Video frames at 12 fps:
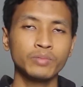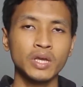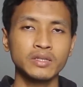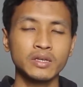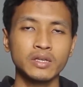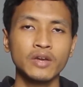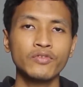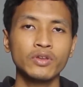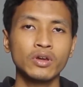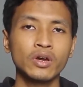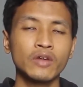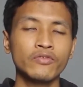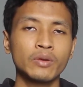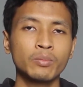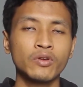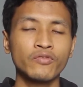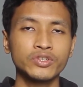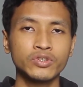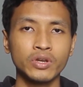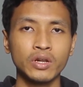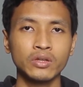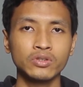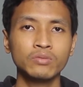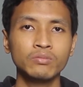biasanya videographer
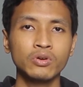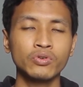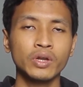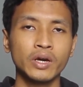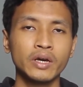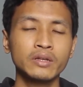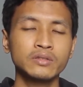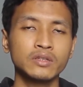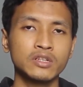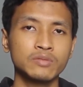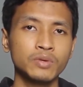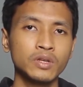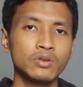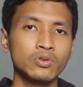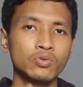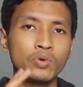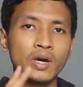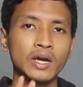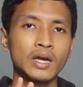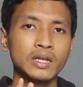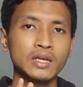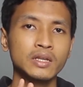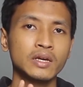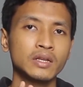profesional itu menggunakan shutter speed dua
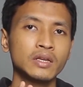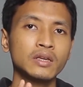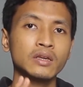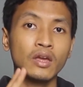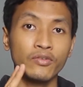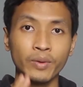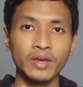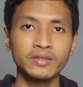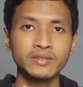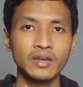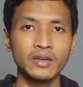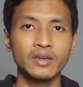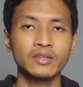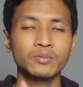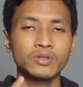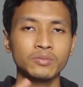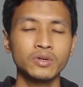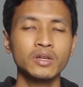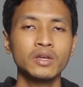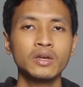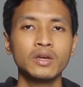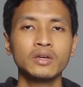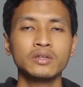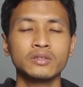kali dari fps-nya ya teman-teman
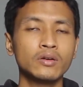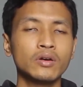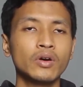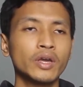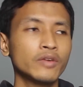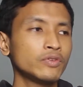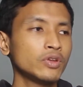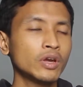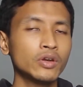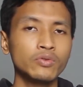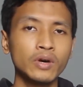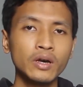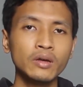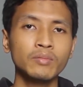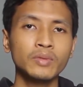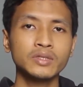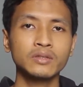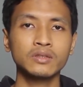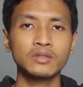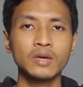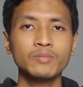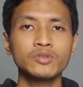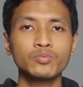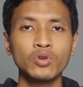oke video yang kedua masih
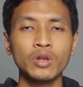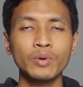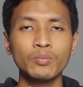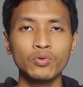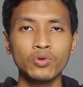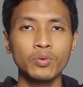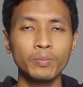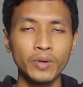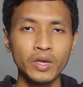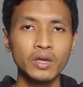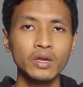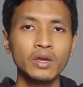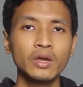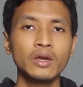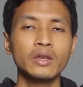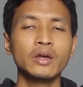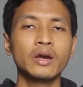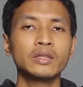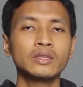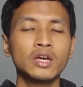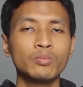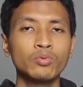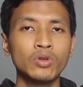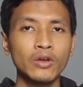tetap 1080p dengan
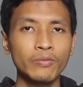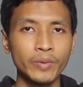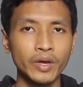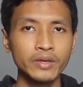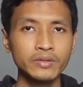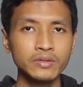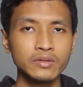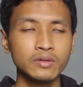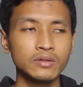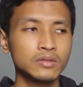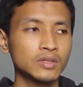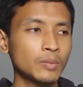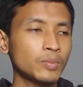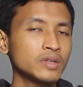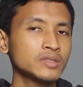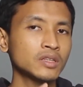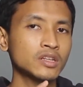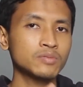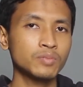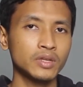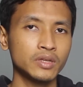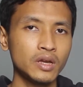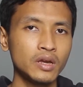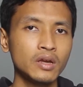30 fps tetapi shutter
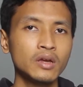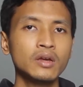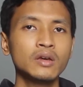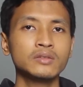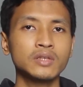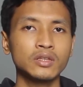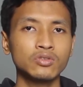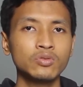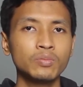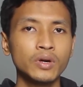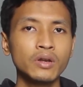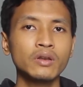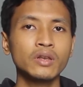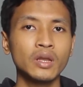speednya 1 per